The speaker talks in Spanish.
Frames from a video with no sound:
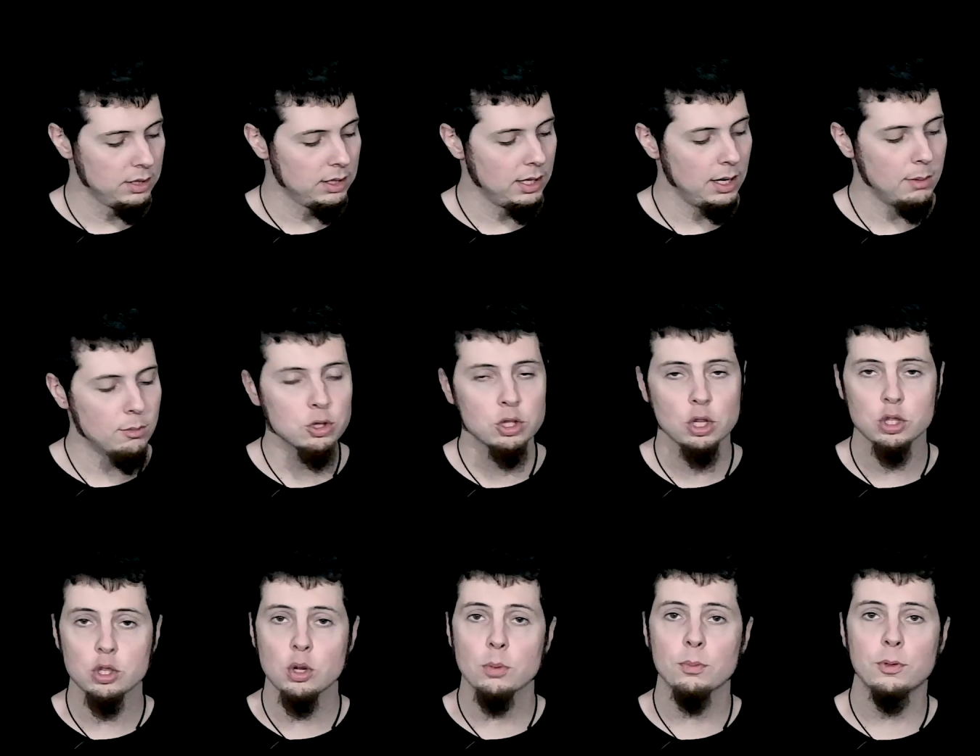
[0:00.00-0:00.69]

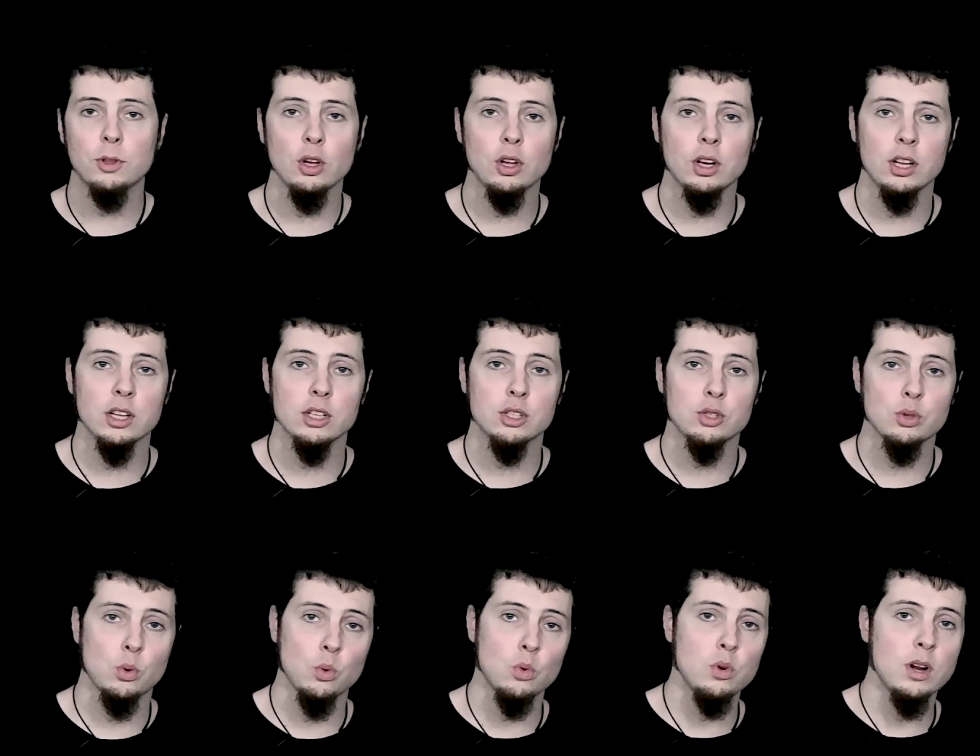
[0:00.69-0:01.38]
Tenemos dos
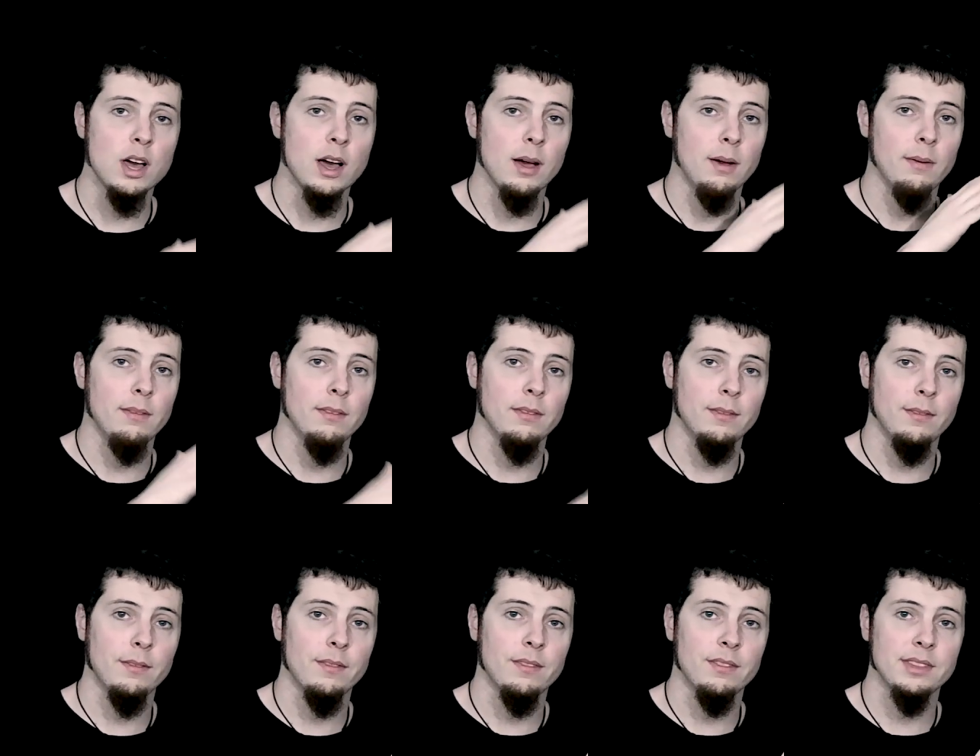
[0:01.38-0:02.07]
opciones, una,
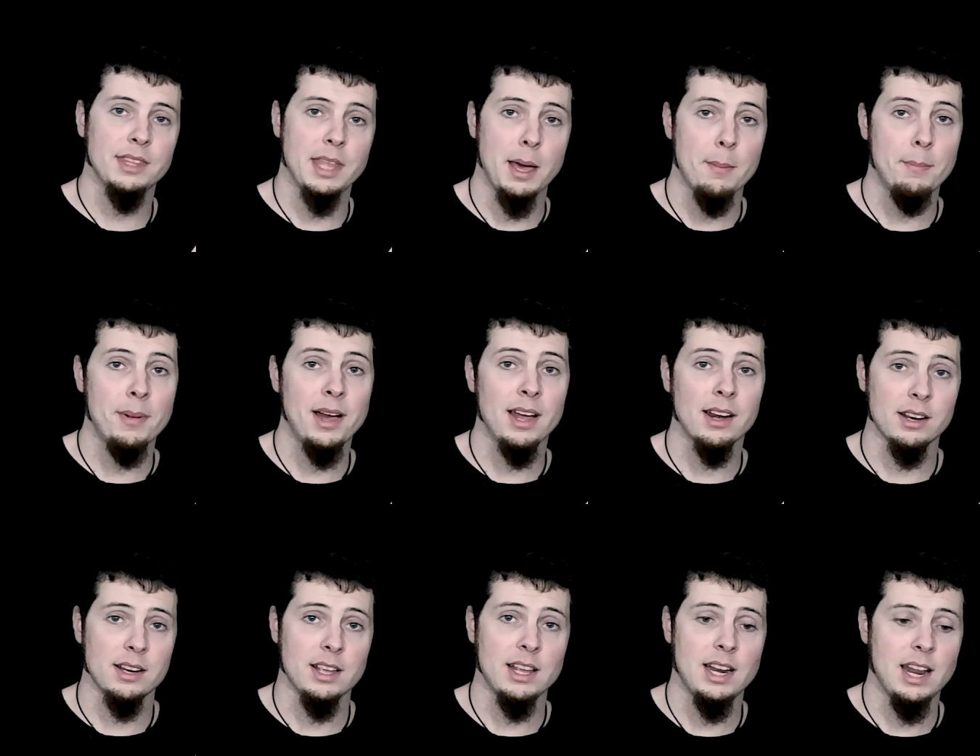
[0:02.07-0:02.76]

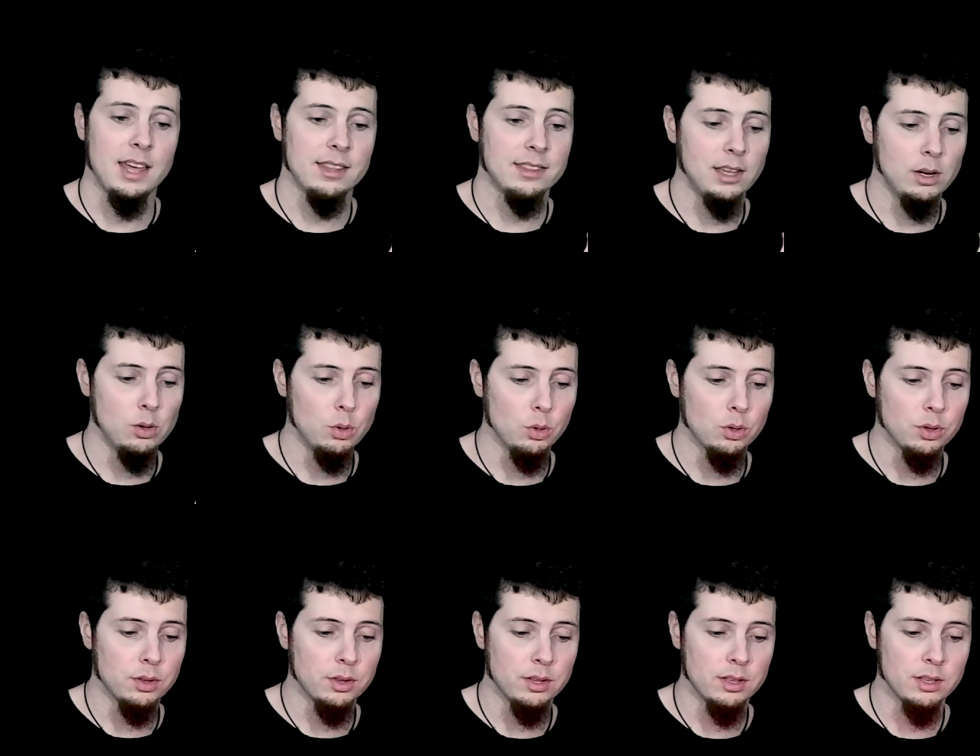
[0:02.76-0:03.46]
tapar el haz de
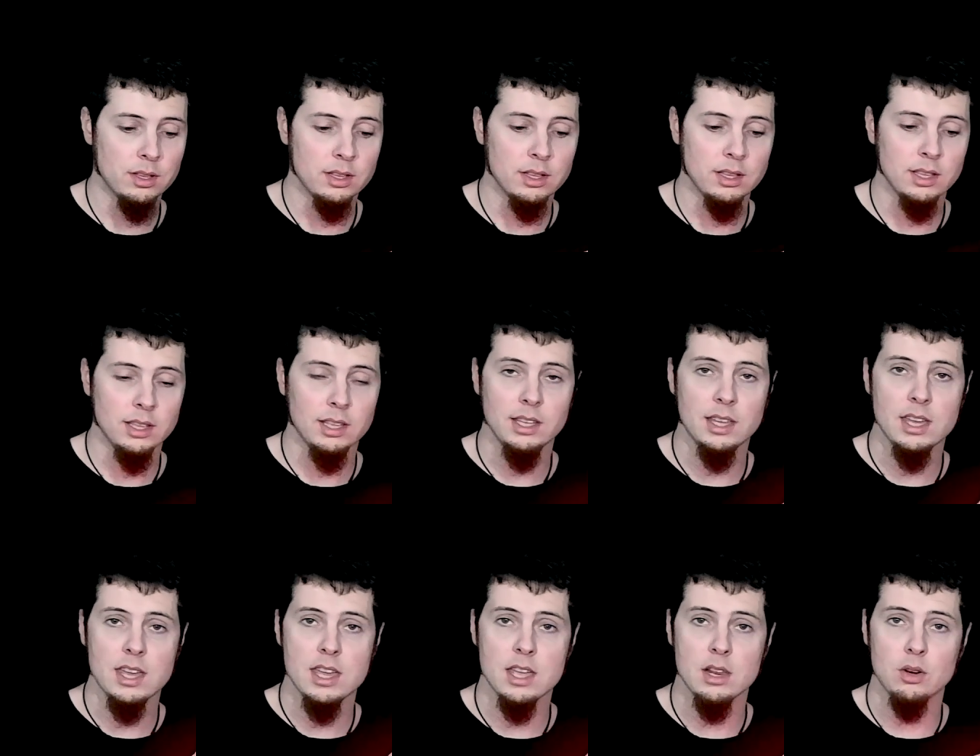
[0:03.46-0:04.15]
luz
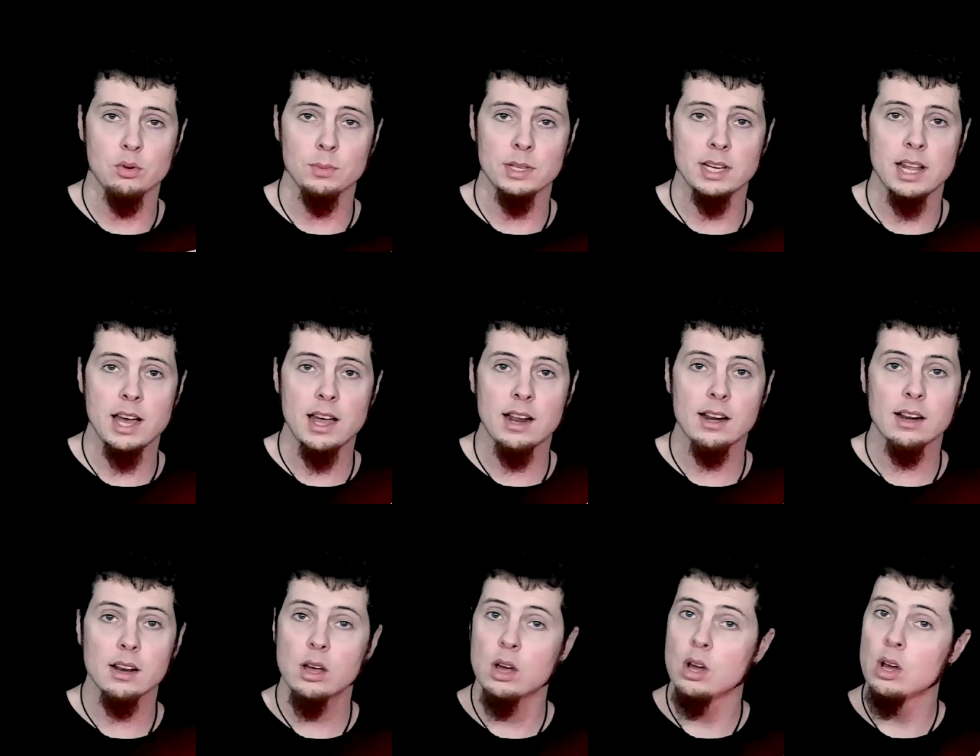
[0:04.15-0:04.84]
e
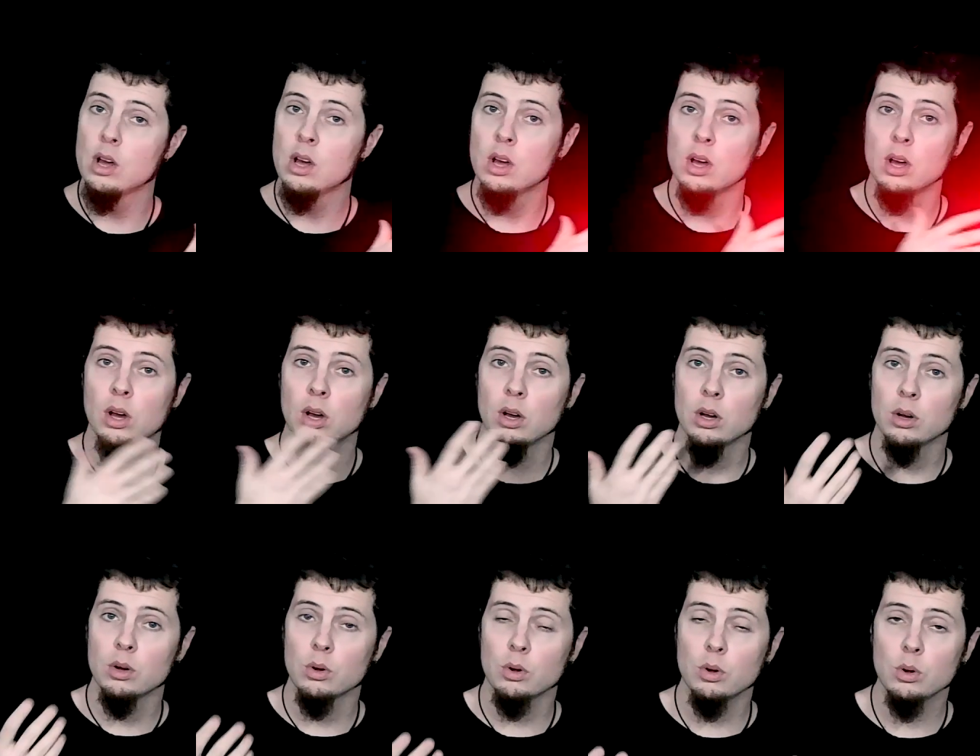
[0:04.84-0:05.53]
iluminar,
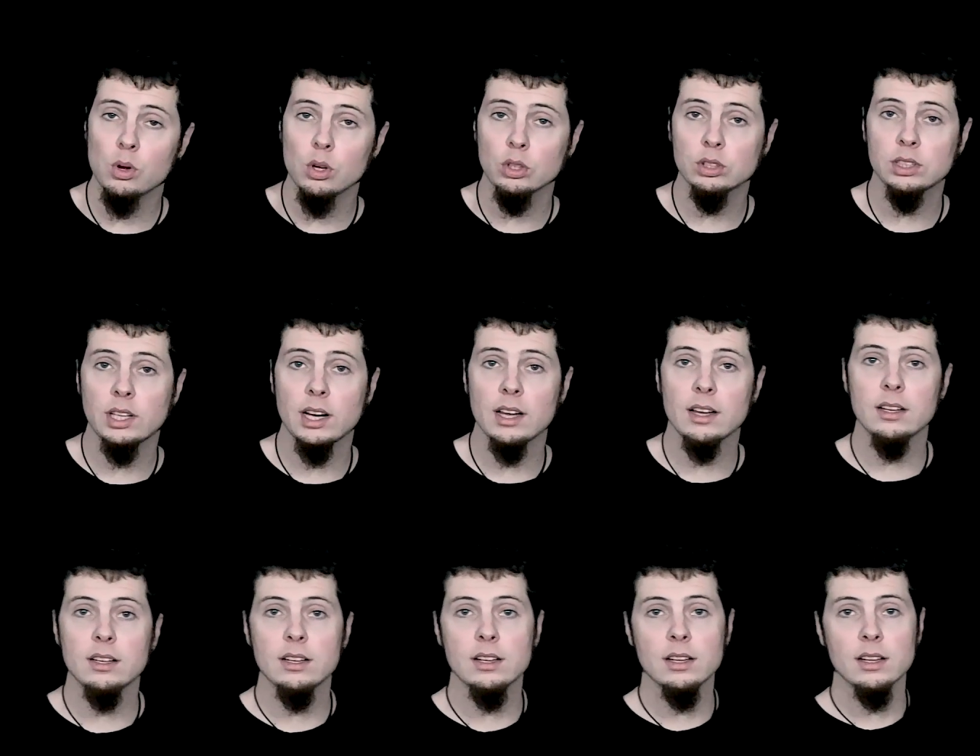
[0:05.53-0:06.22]
o
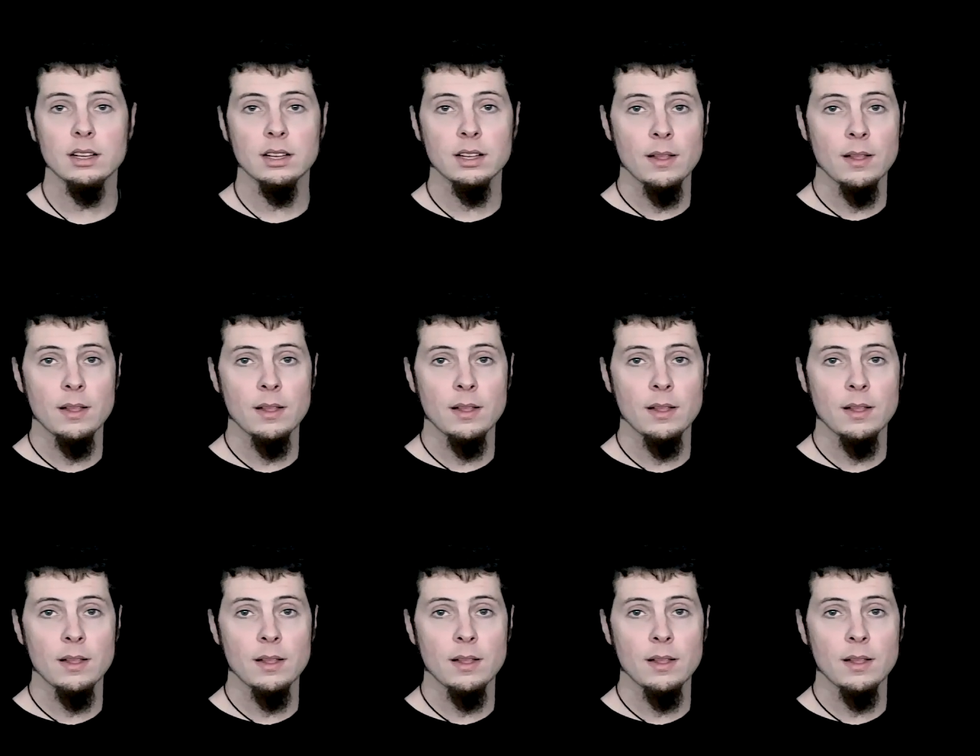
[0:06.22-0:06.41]
otra,